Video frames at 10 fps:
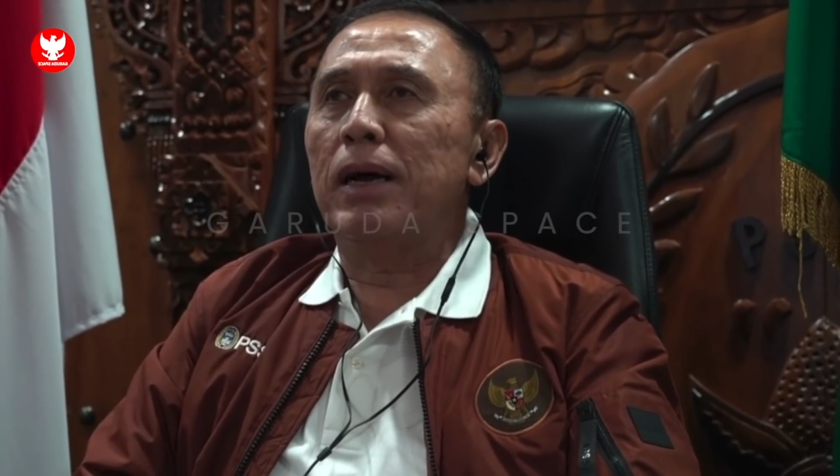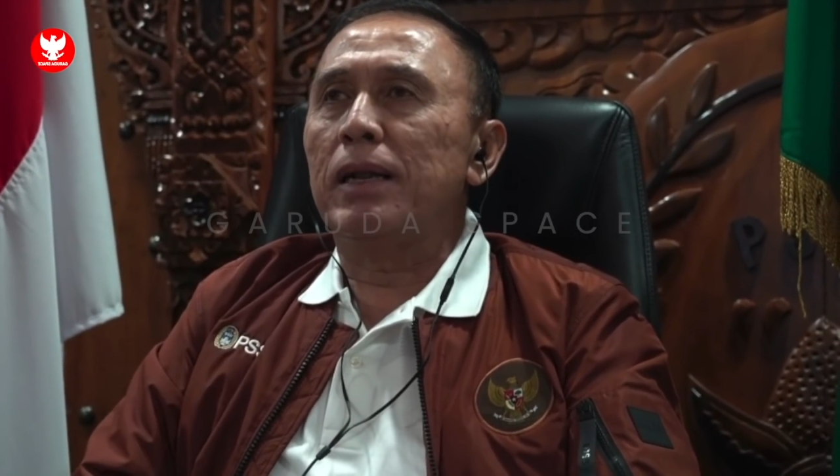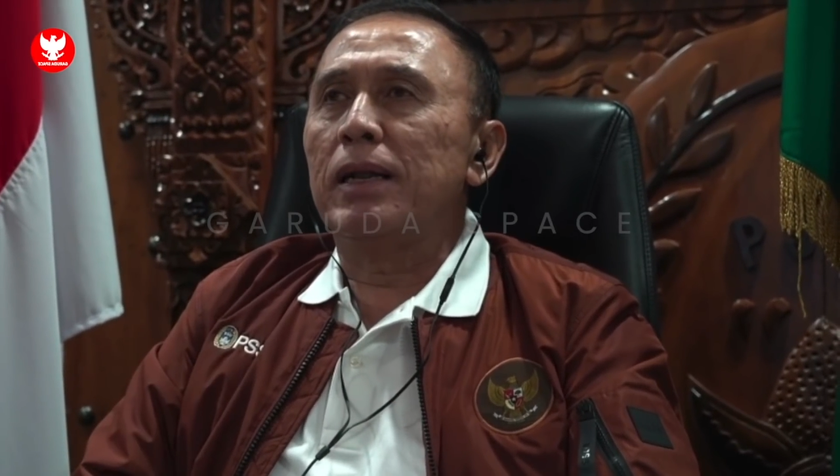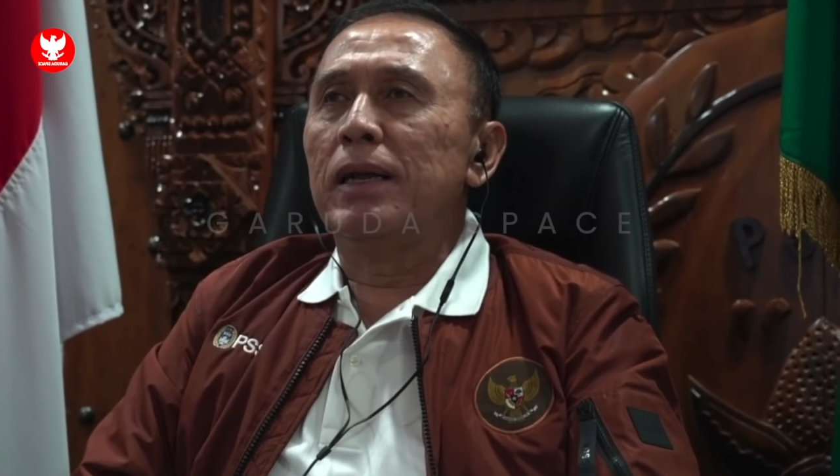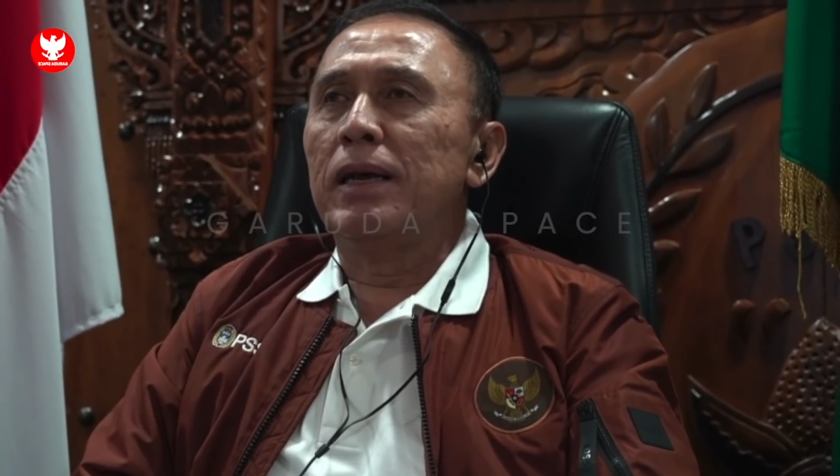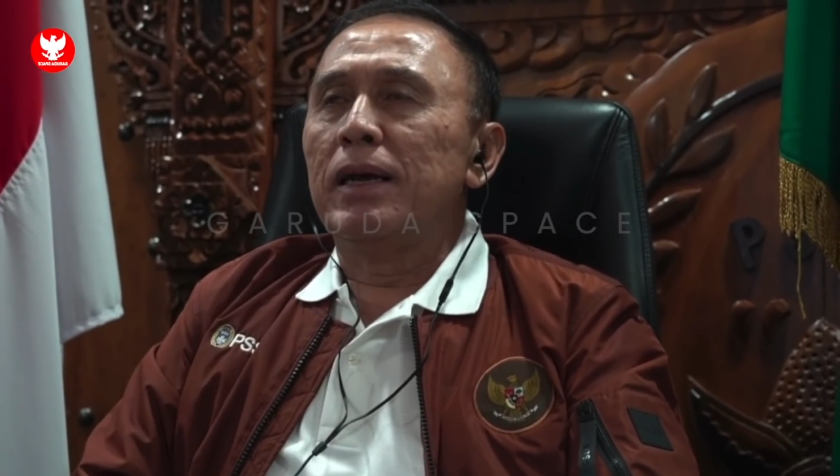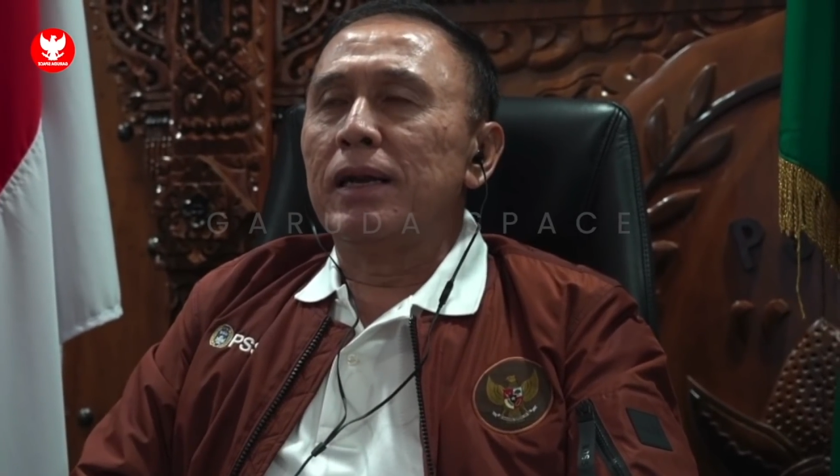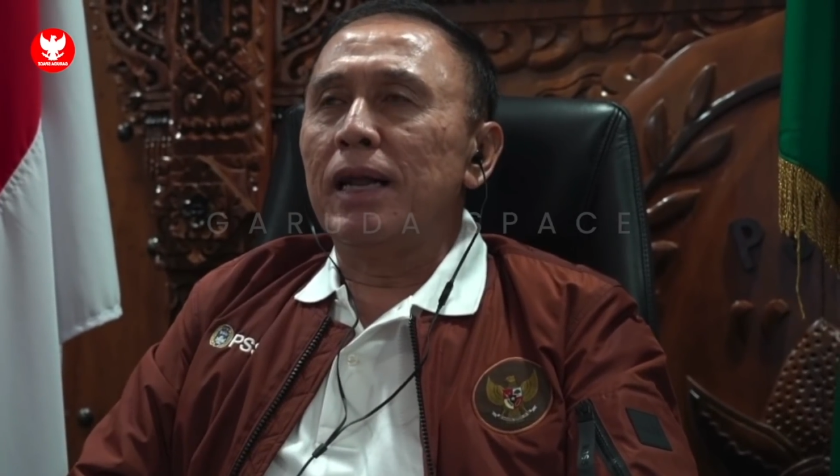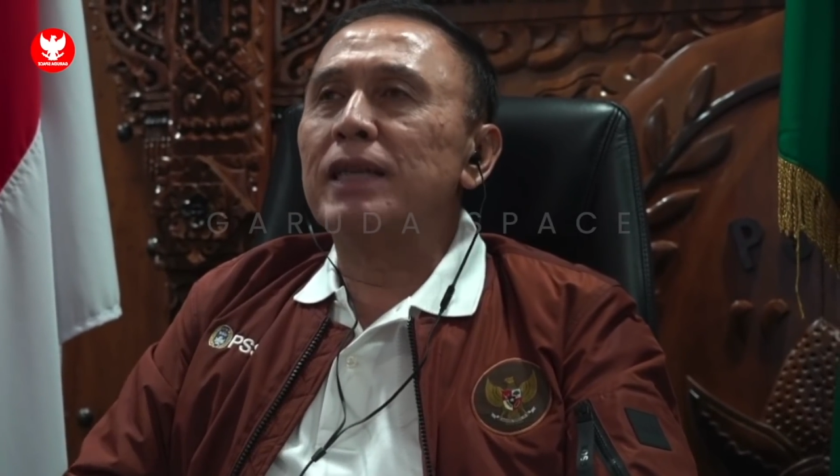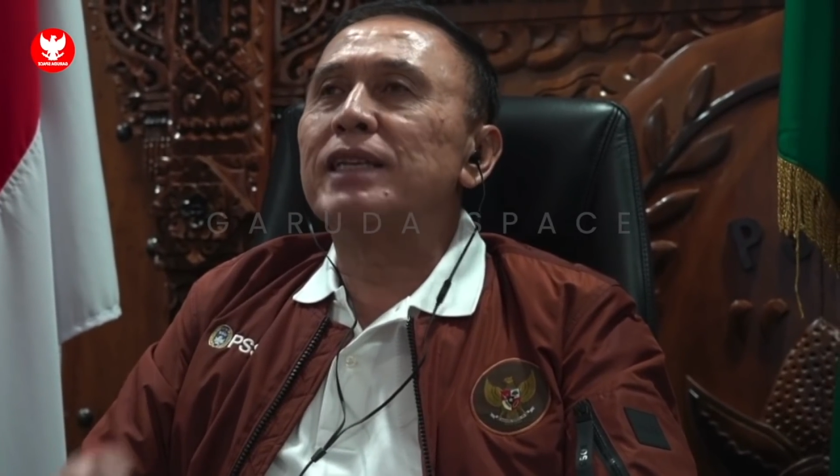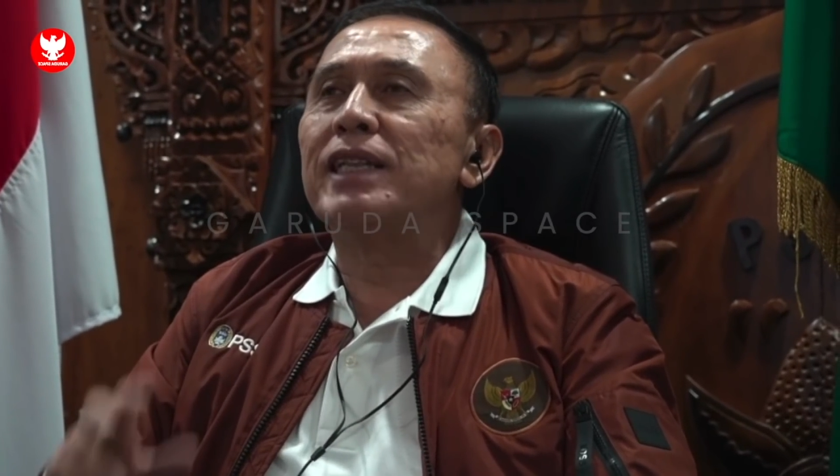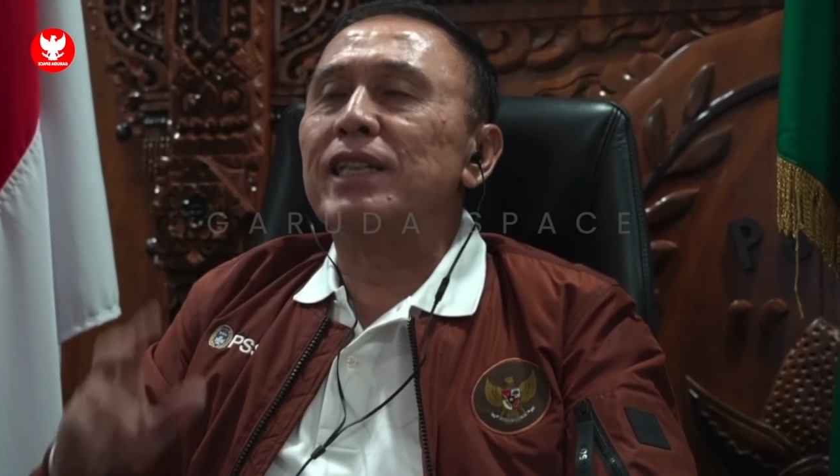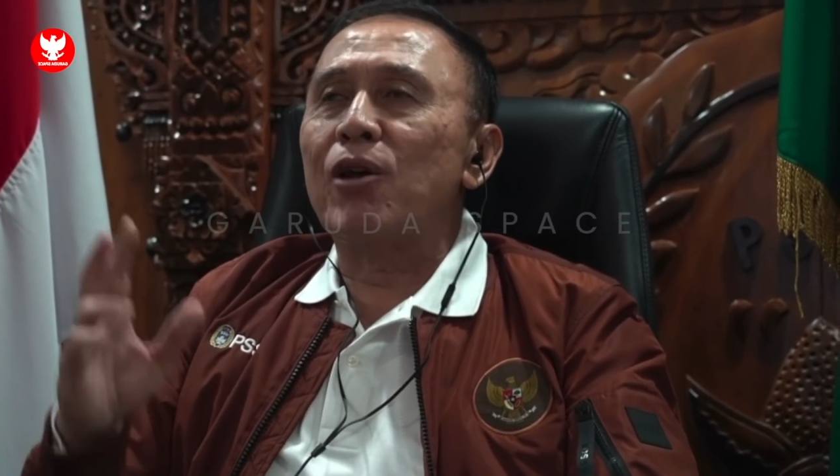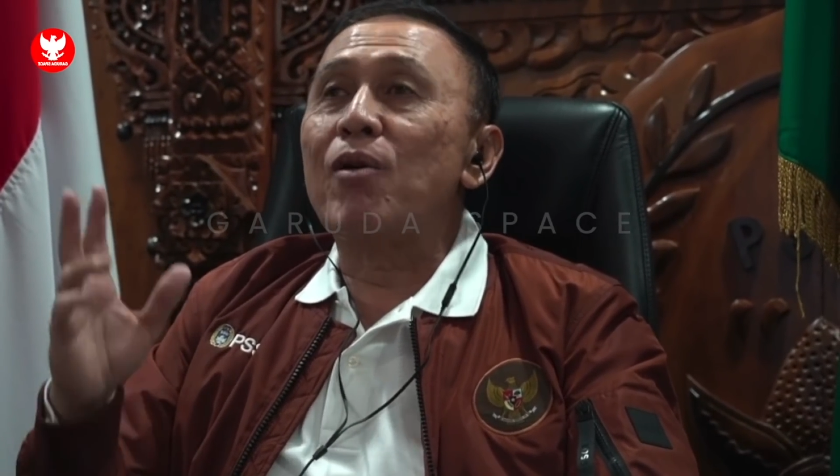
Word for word: U23 Indonesia